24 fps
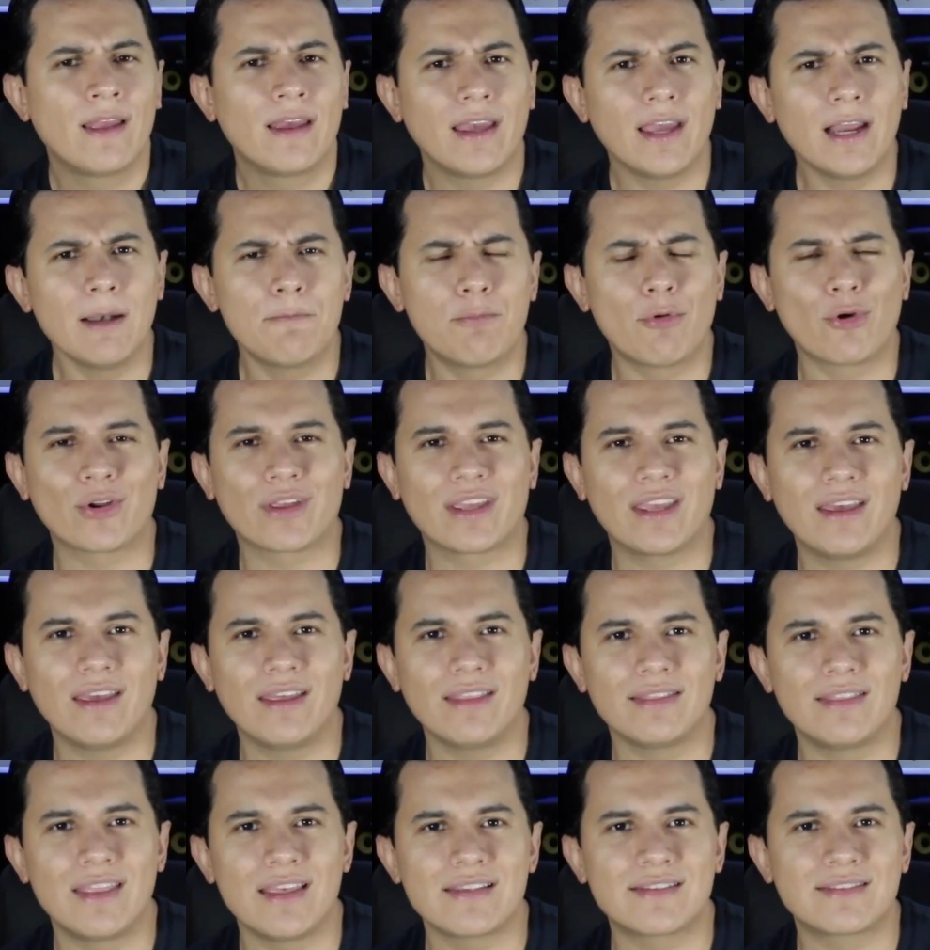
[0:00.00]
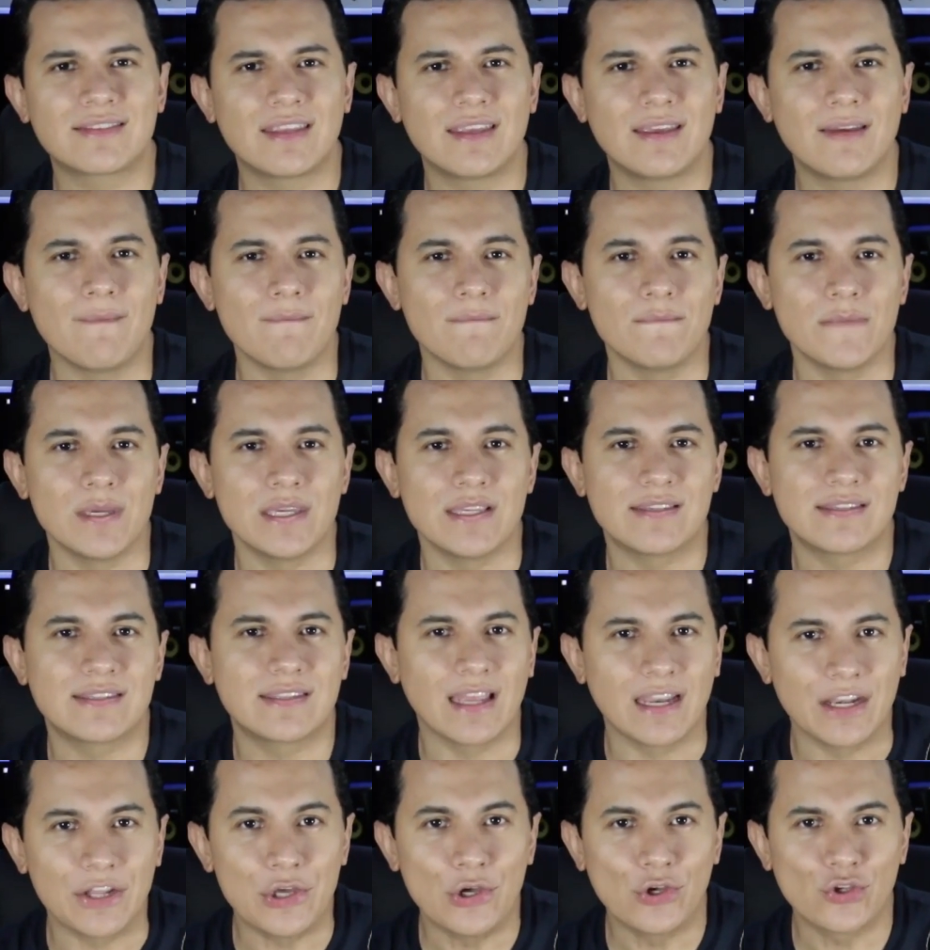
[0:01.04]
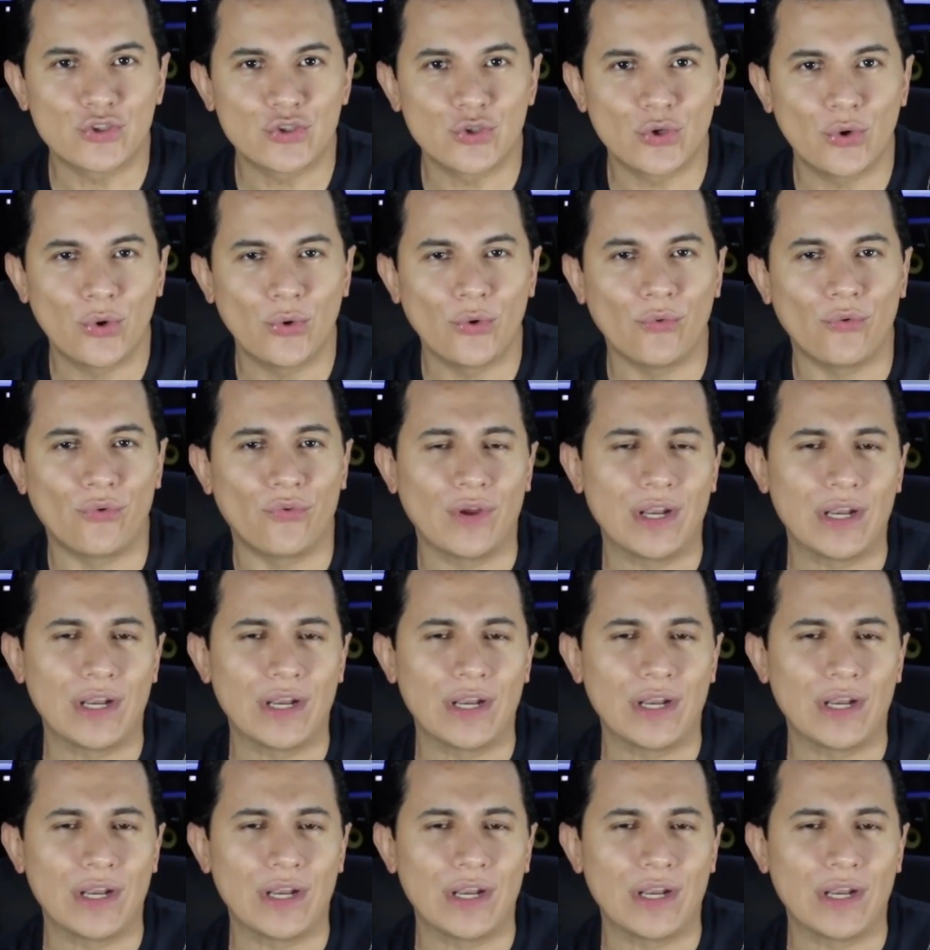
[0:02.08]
el porqué de este misterioso,